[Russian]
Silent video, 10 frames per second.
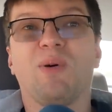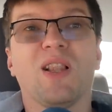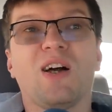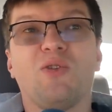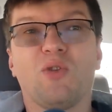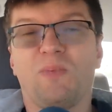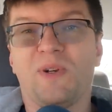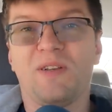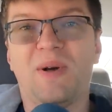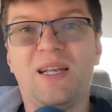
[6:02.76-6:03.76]
Балагур,
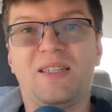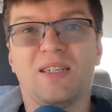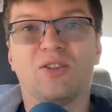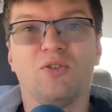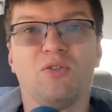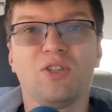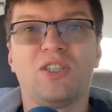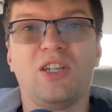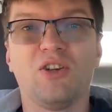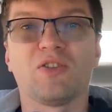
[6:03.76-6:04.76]
понимаете? Ну,
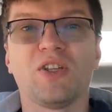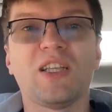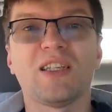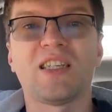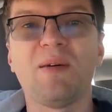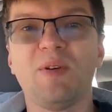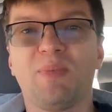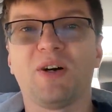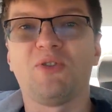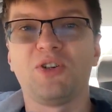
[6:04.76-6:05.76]
вот серьезно, вот это самый
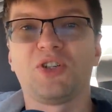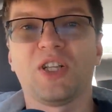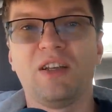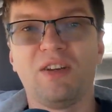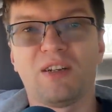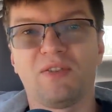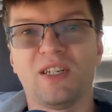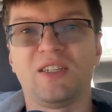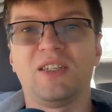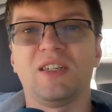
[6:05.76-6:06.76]
плохой человек в
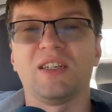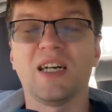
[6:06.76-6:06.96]
России.